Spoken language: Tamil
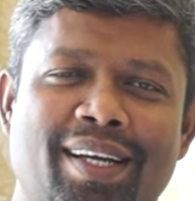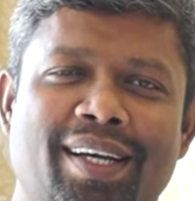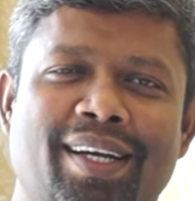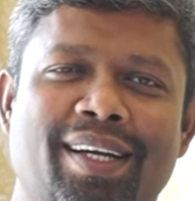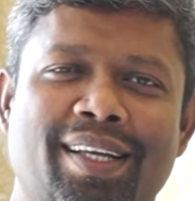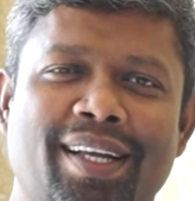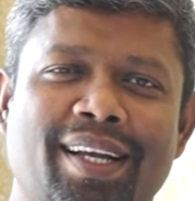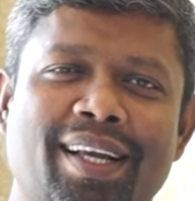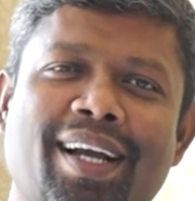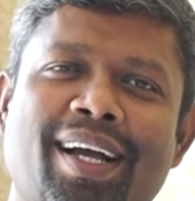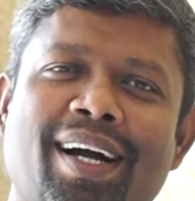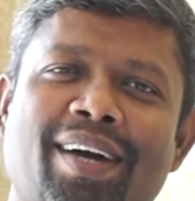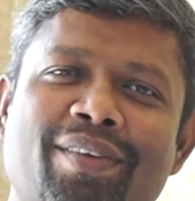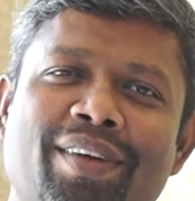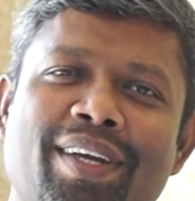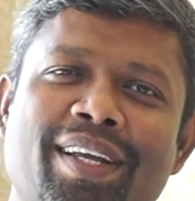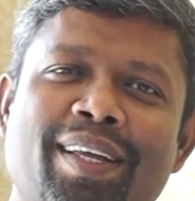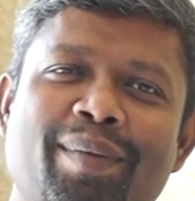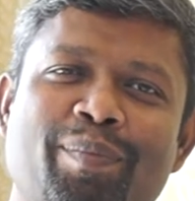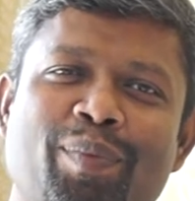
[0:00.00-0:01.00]
நான்
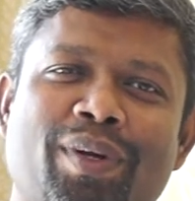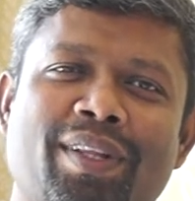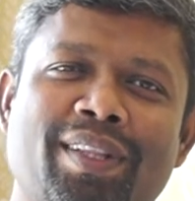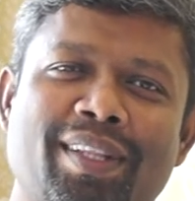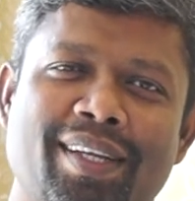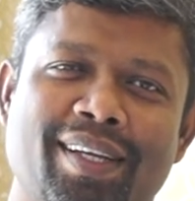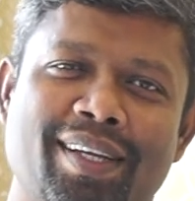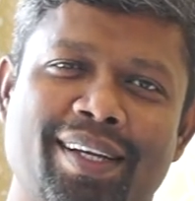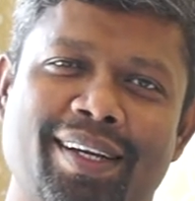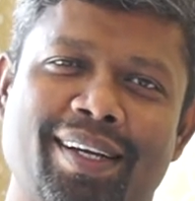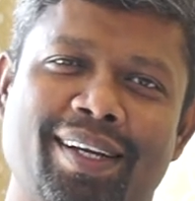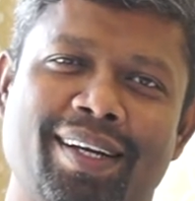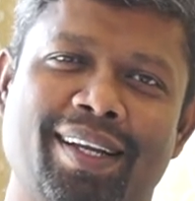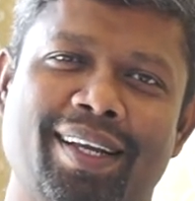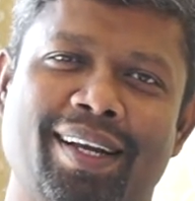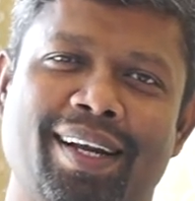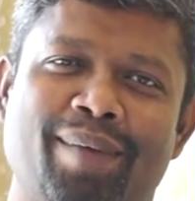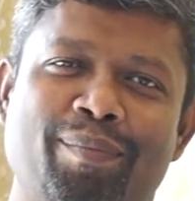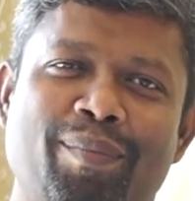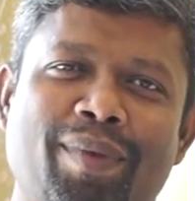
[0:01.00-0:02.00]
எனக்காகவே நீ பிறந்திருக்க நீ
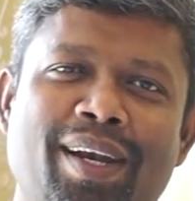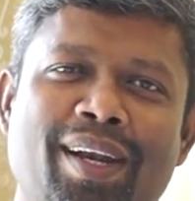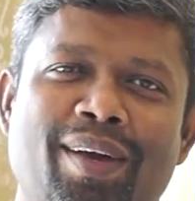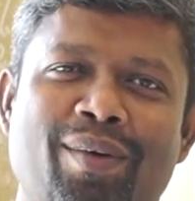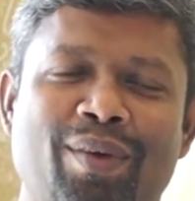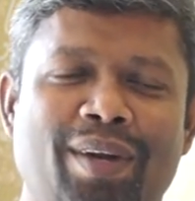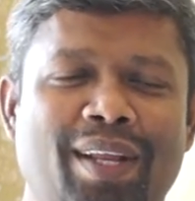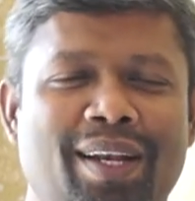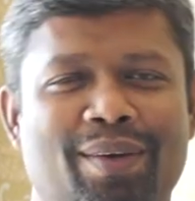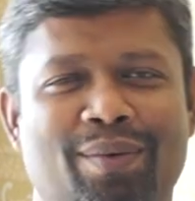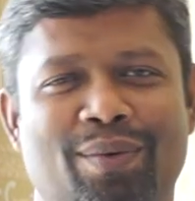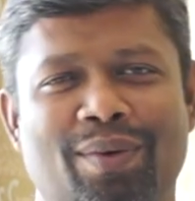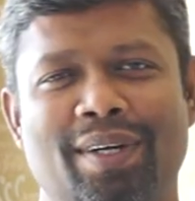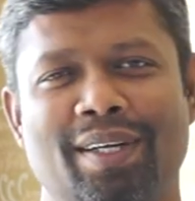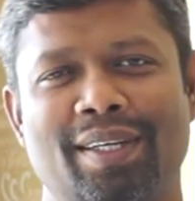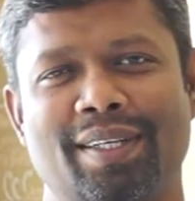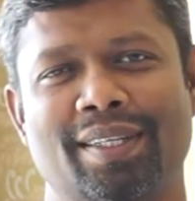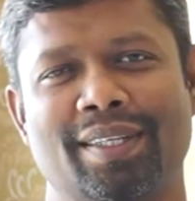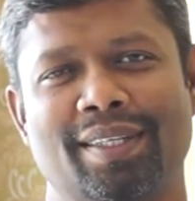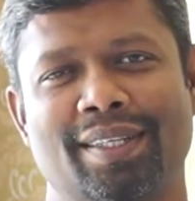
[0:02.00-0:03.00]
நம்மெல்லாம் ஒன்றும் இல்லை ஒன்று